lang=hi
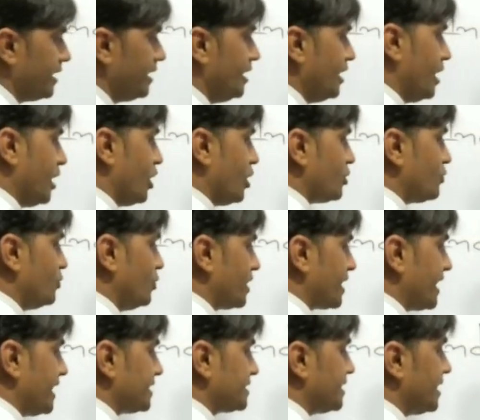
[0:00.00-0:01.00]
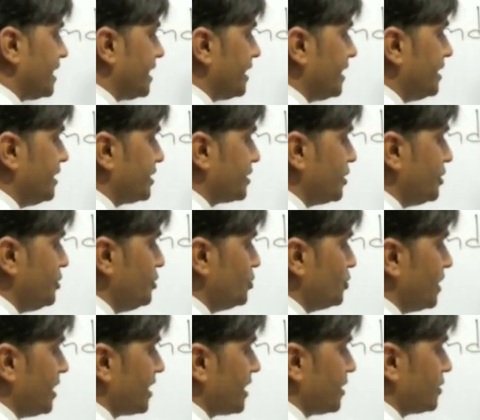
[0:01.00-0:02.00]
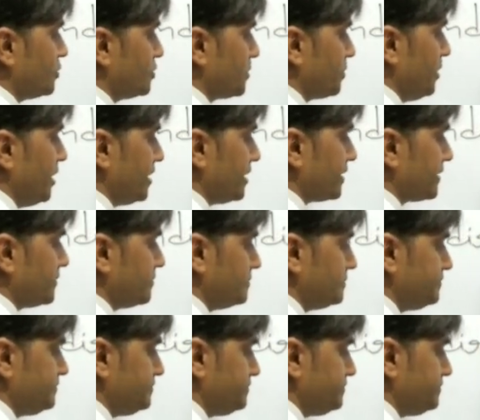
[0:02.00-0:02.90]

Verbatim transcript: है और वो कहता है कि यू आर अ गुड प्लेयर